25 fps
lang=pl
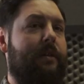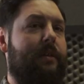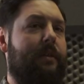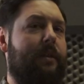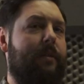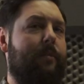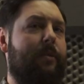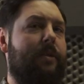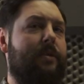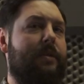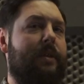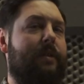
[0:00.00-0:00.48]

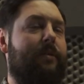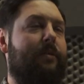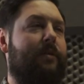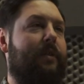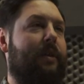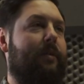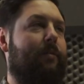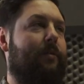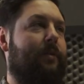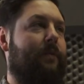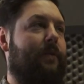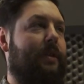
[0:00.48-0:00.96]
nie można
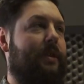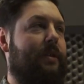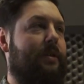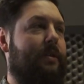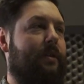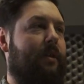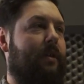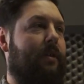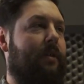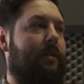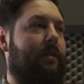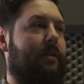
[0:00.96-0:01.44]
tutaj
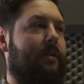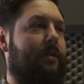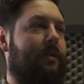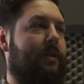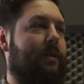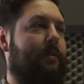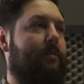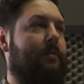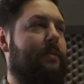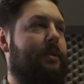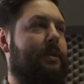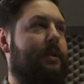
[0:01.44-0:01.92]
mówić o
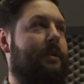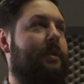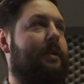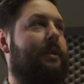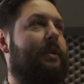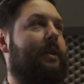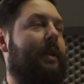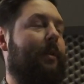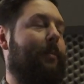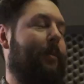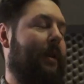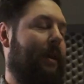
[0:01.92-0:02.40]
tym,
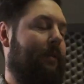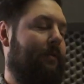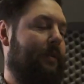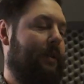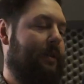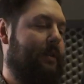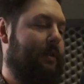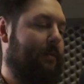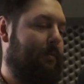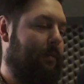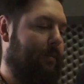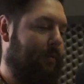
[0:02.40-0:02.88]
czy
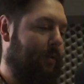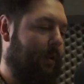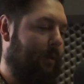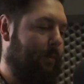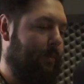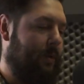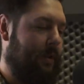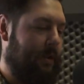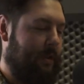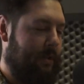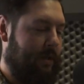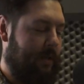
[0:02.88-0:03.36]
naprawdę, czy był
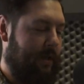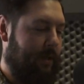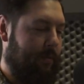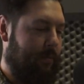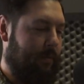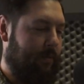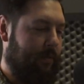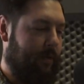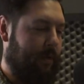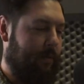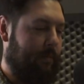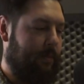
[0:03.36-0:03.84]
dobry, czy nie
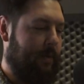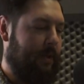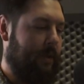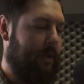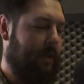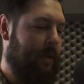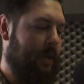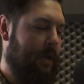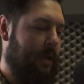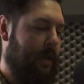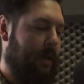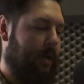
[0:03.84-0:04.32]
był
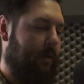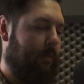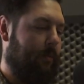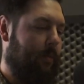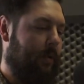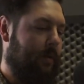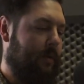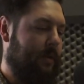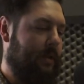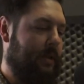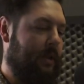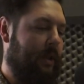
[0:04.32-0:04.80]
dobry,
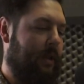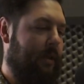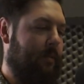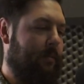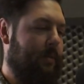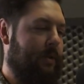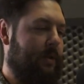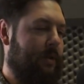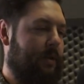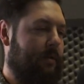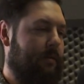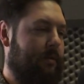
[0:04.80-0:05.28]
bo
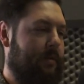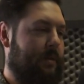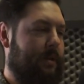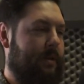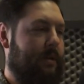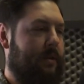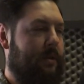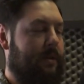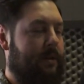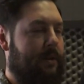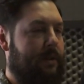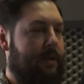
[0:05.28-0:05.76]
staramy się
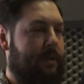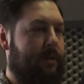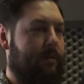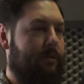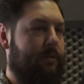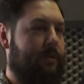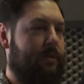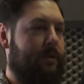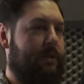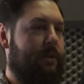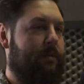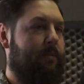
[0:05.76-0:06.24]

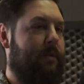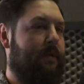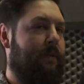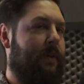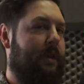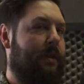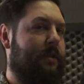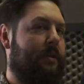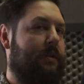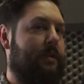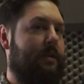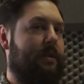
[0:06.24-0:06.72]

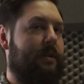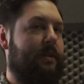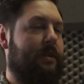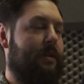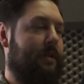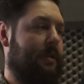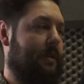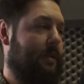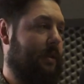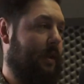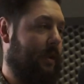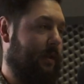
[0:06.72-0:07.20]
utrzymywać
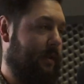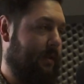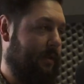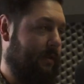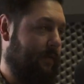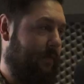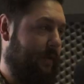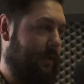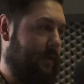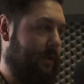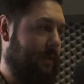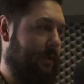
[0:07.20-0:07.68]
e, stany
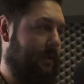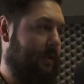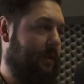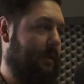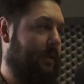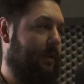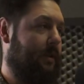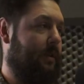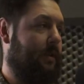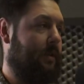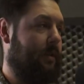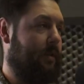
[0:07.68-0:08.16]
zwierzyny
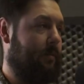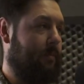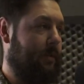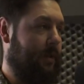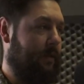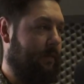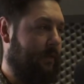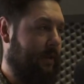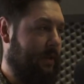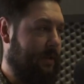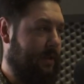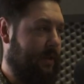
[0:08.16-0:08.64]

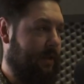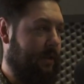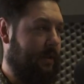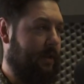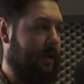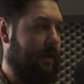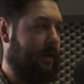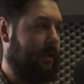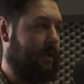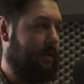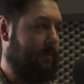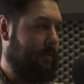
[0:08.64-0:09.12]
mniej więcej
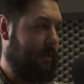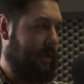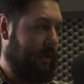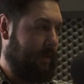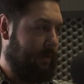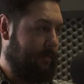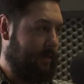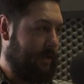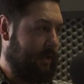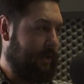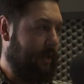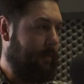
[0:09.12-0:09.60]
na jakimś
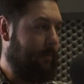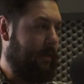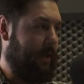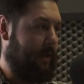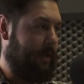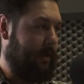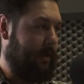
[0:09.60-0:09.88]
takim no dobrze,